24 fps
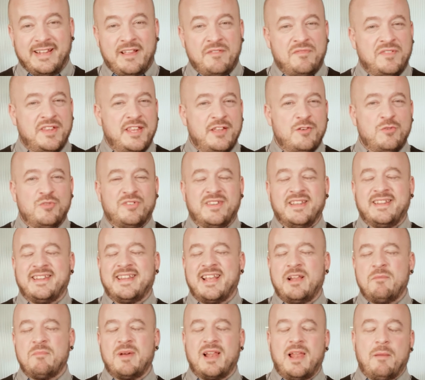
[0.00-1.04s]
la vidéo, c'est
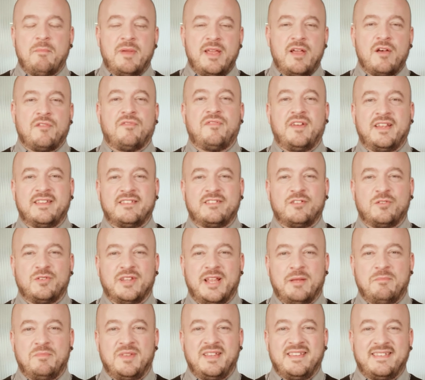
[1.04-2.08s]
tellement la meilleure façon
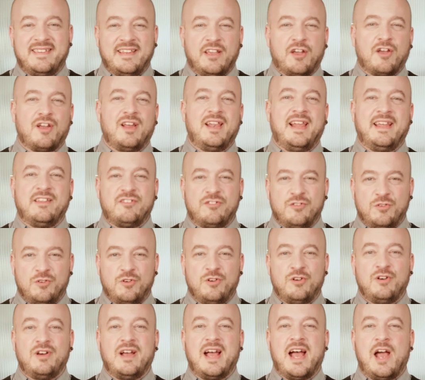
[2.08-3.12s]
d'amener ces
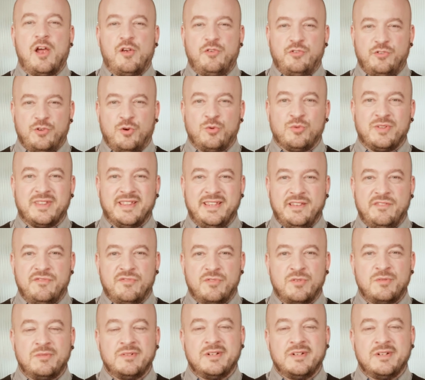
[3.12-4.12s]
relations-là à un autre niveau.